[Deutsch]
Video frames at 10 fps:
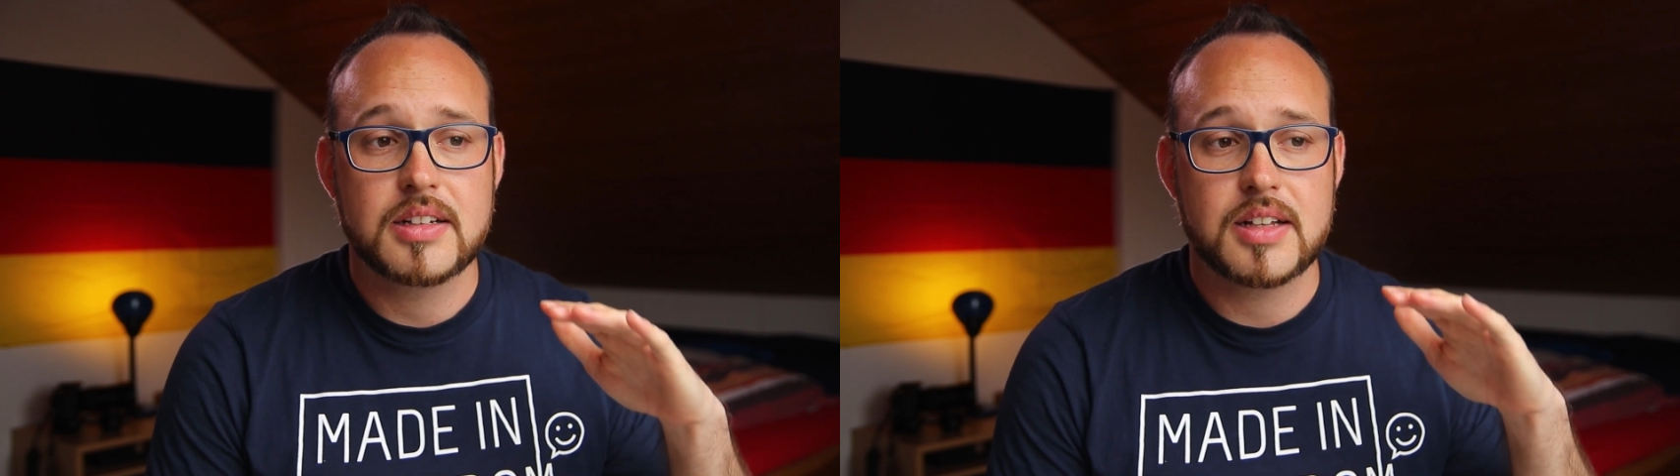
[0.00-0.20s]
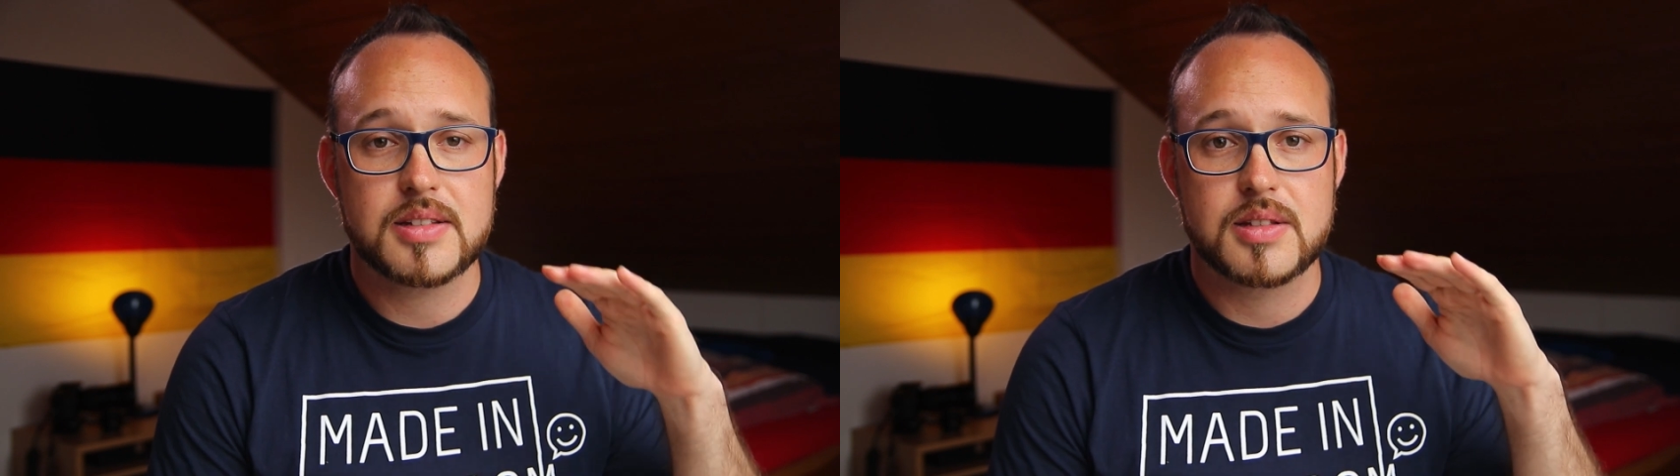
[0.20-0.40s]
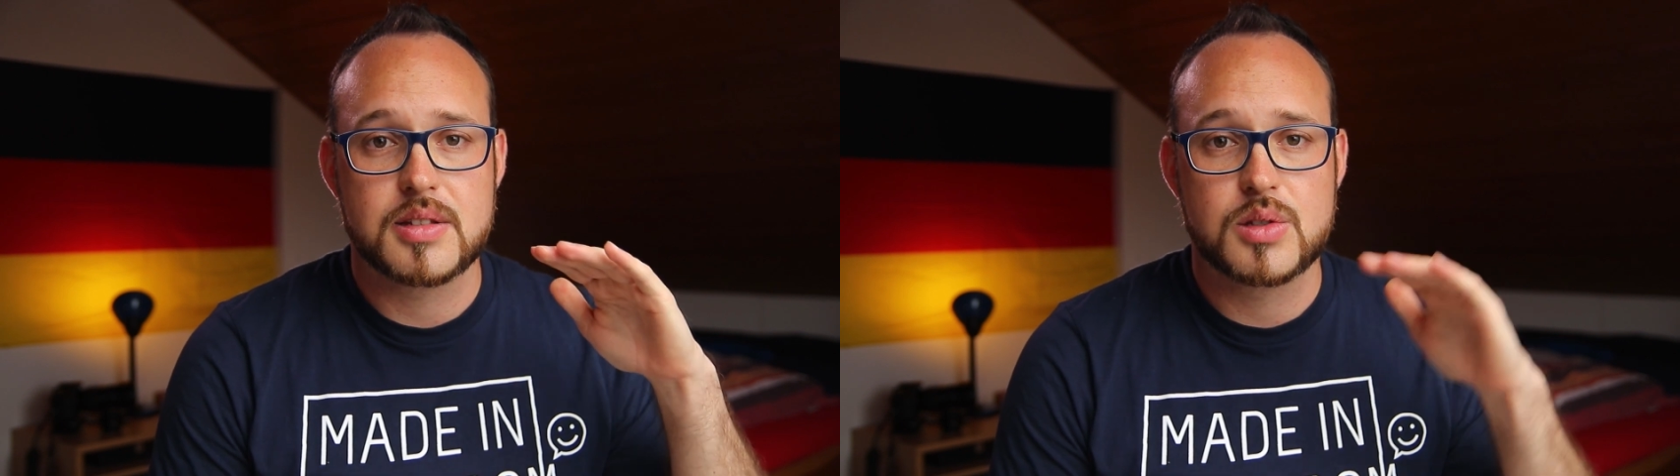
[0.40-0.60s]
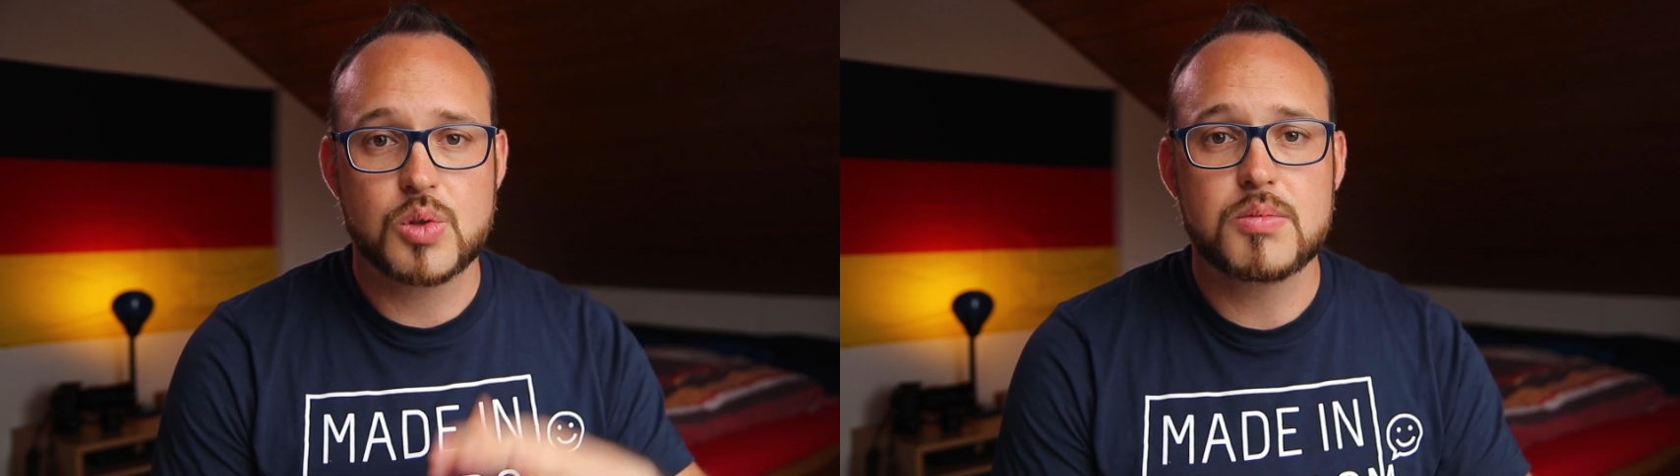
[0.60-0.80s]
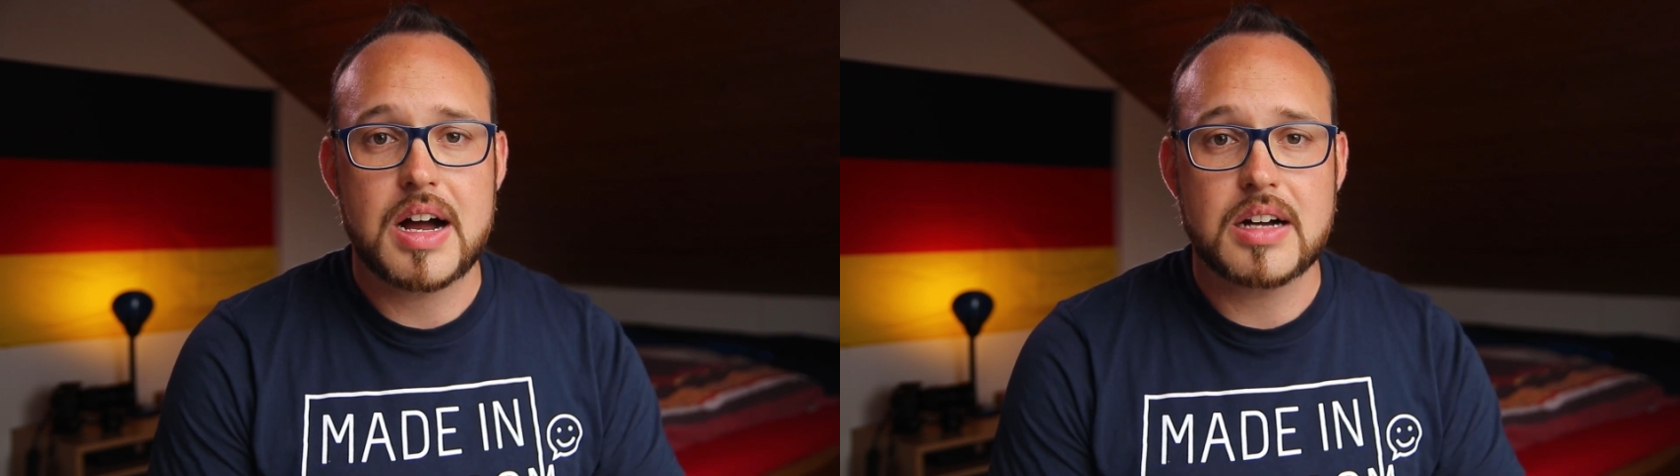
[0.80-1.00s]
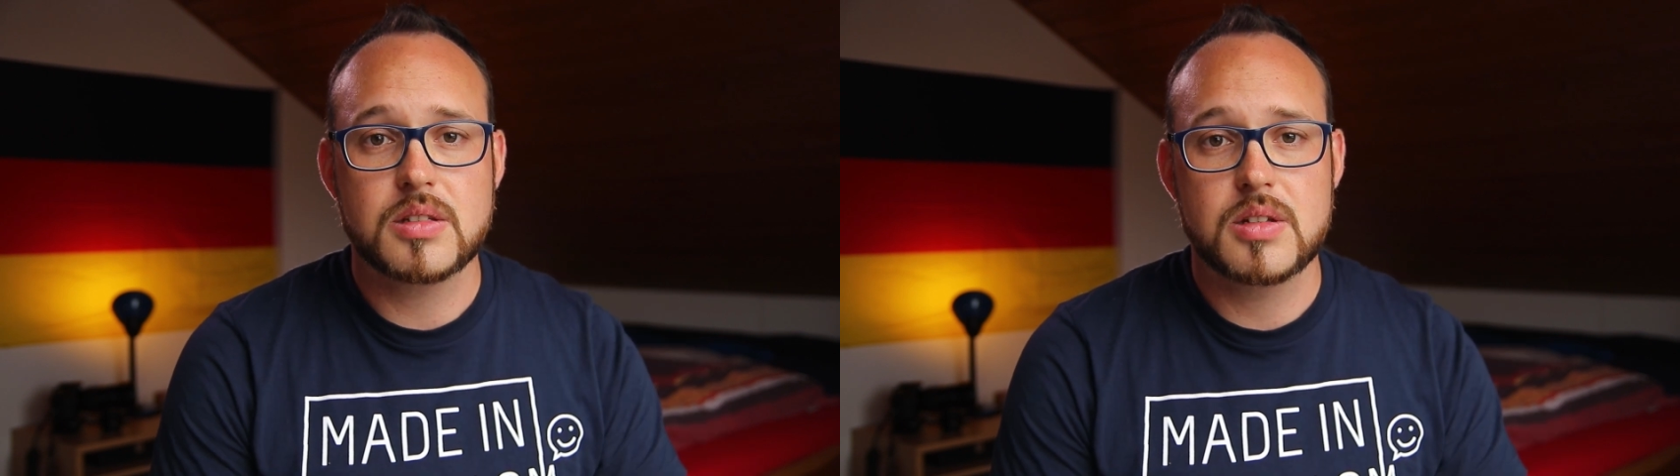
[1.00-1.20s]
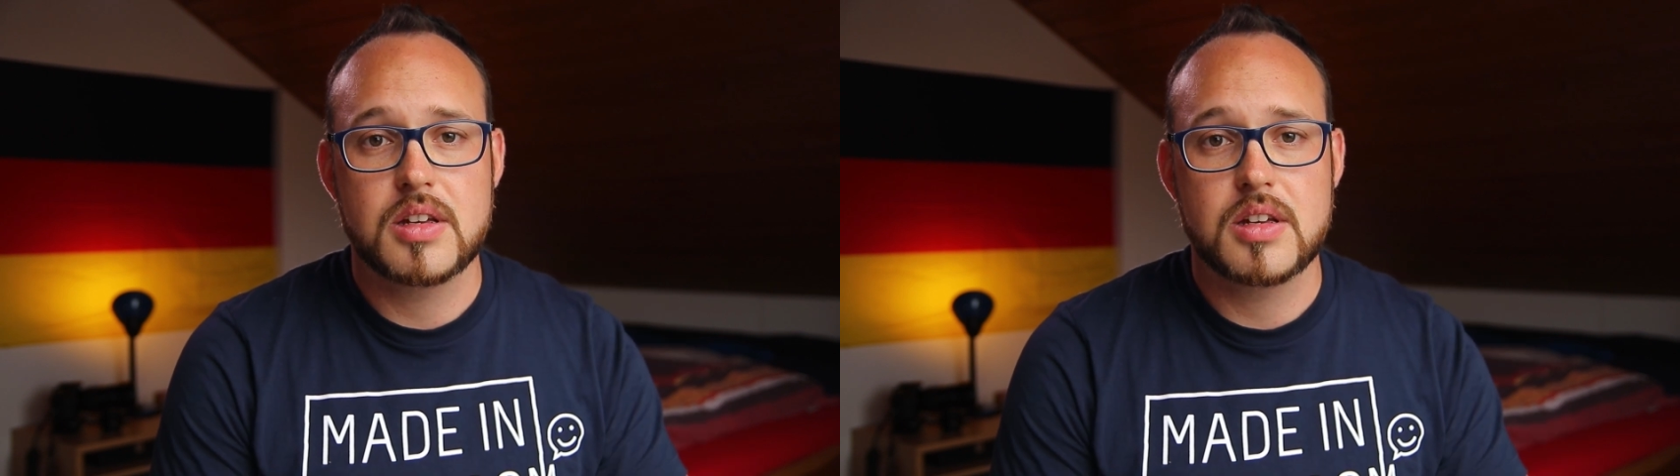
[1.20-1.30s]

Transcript: dass es zumacht